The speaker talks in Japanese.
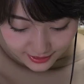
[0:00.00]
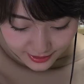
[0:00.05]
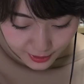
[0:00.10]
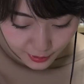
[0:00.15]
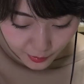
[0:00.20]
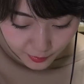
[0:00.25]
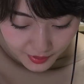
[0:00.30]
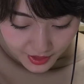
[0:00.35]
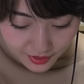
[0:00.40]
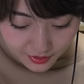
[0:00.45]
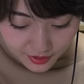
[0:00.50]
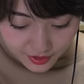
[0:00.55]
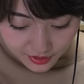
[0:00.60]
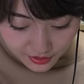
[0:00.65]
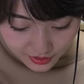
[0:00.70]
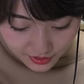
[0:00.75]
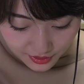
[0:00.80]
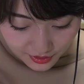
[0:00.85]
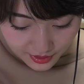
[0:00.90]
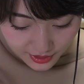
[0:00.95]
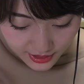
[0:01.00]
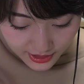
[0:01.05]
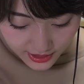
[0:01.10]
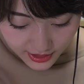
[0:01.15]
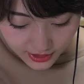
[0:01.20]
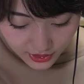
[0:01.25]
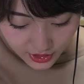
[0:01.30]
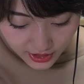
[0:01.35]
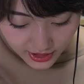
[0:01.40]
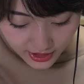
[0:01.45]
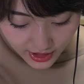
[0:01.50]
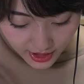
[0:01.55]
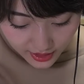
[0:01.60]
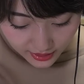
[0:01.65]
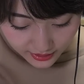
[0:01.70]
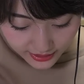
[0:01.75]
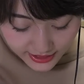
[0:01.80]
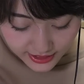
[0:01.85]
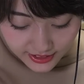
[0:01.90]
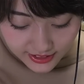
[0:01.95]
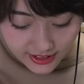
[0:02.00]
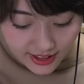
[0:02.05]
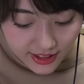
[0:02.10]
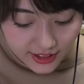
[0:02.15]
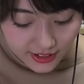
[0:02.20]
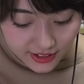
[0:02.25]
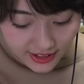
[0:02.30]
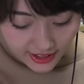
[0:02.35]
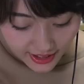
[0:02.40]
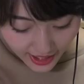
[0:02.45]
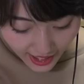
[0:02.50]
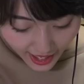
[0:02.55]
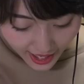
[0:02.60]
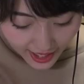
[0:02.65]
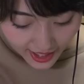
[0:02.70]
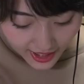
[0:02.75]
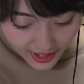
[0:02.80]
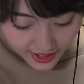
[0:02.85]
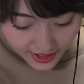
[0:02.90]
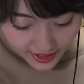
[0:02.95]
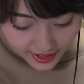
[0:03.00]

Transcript: でロビン・フットスキルリラキスキルリラ